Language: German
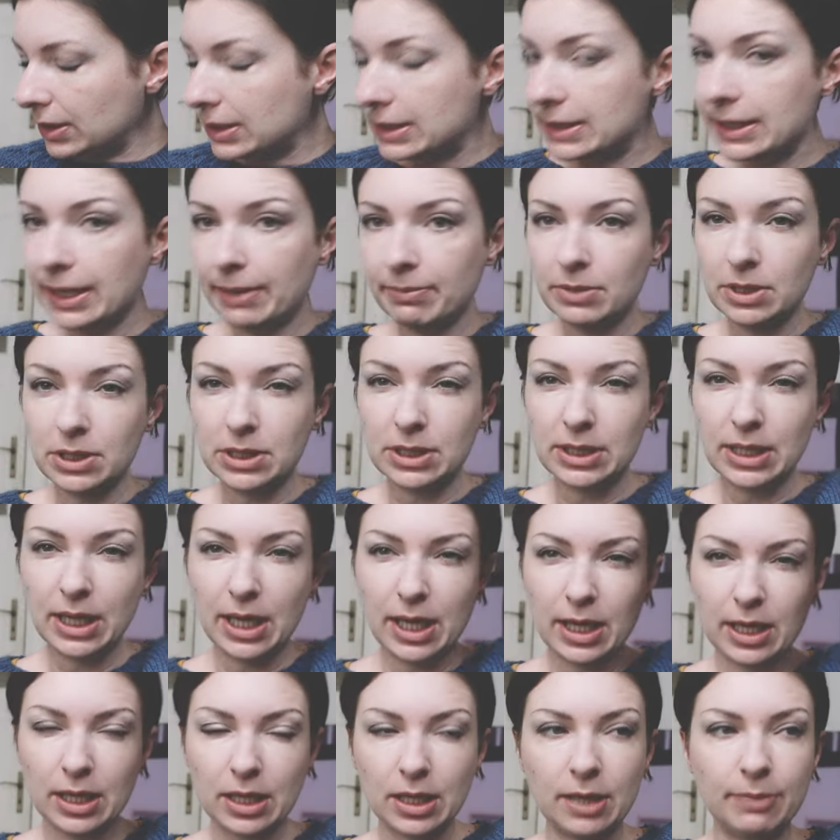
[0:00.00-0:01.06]

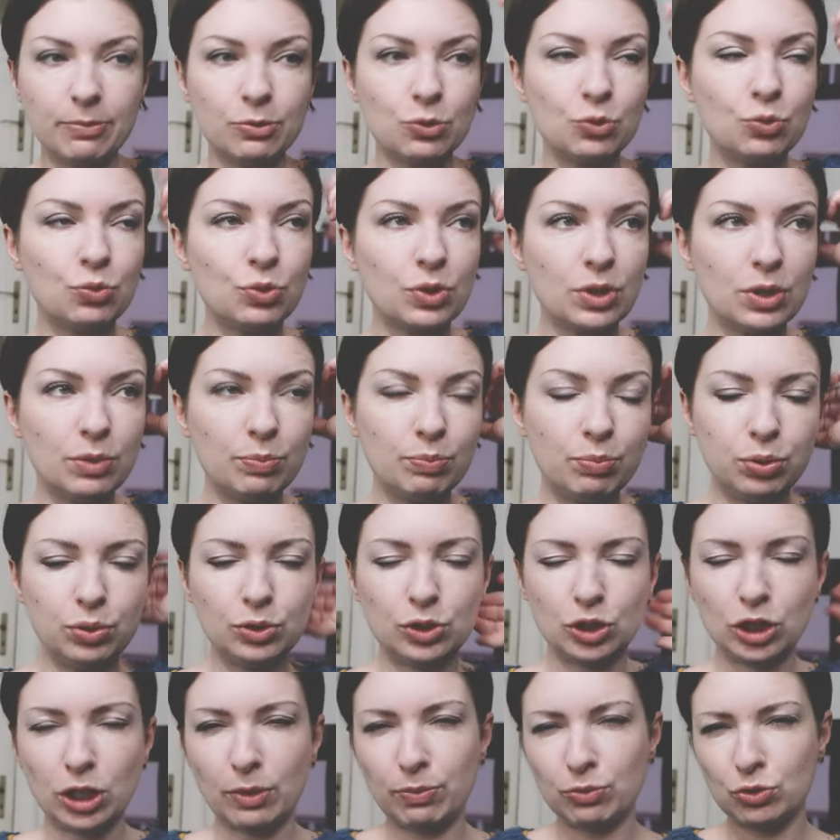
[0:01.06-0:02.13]
Samstag. Ich habe schon
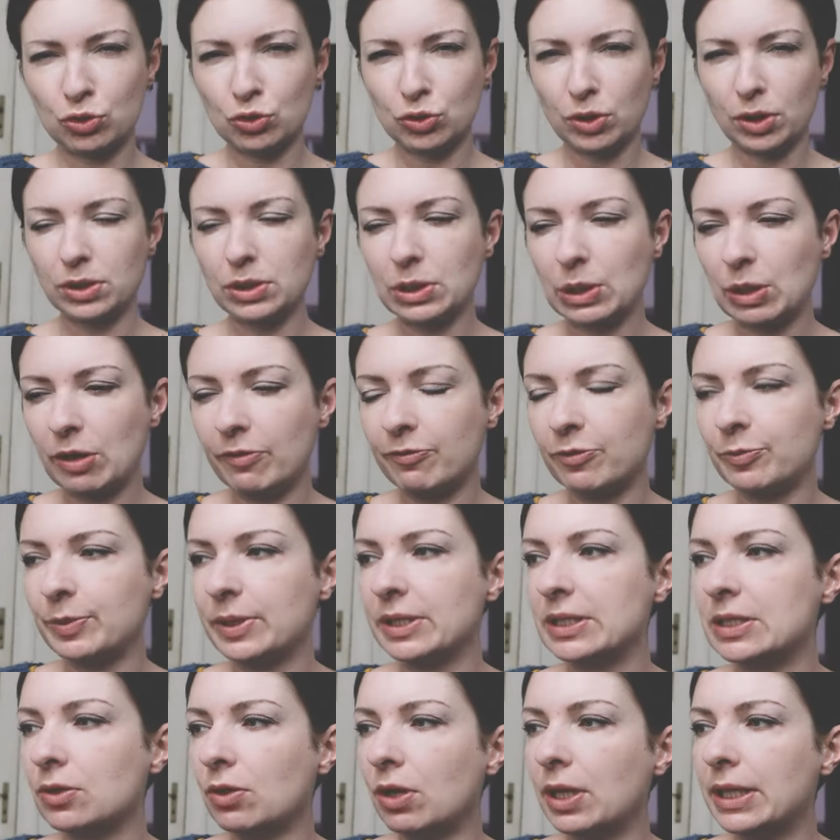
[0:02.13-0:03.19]
geputzt. Ich habe solche
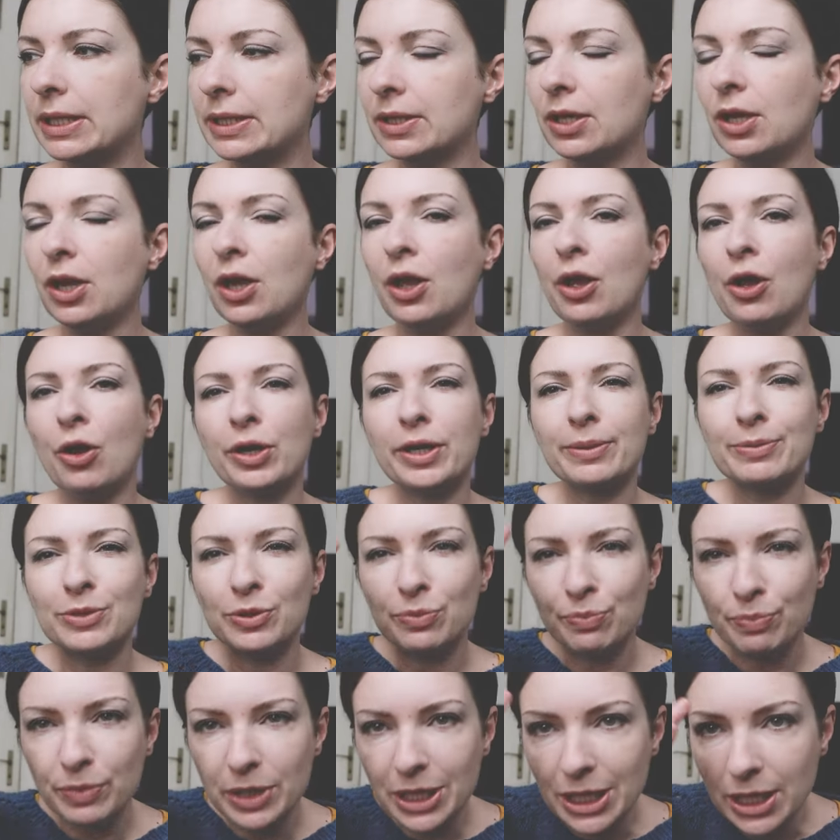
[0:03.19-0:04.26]
Kopfschmerzen heute. Ich habe so
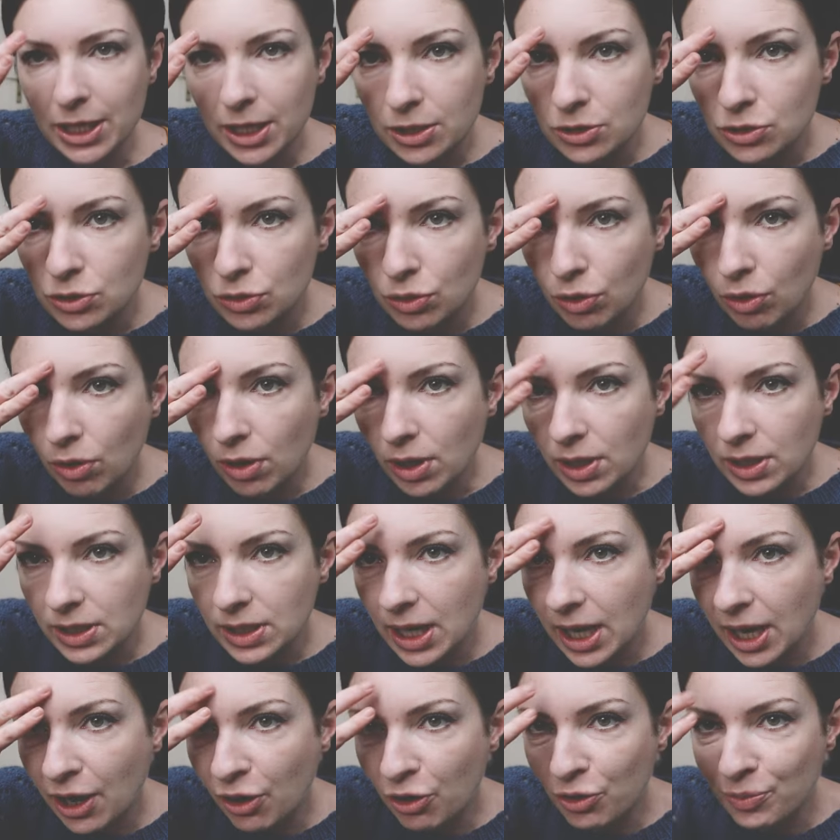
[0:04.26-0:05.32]
mega
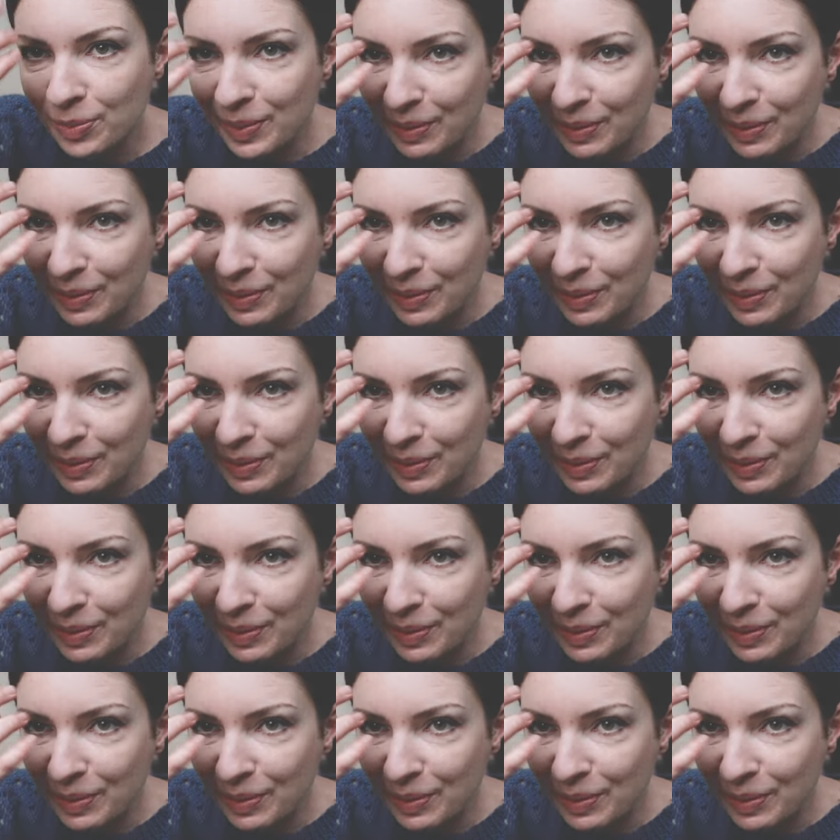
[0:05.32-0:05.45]
trockene Haut.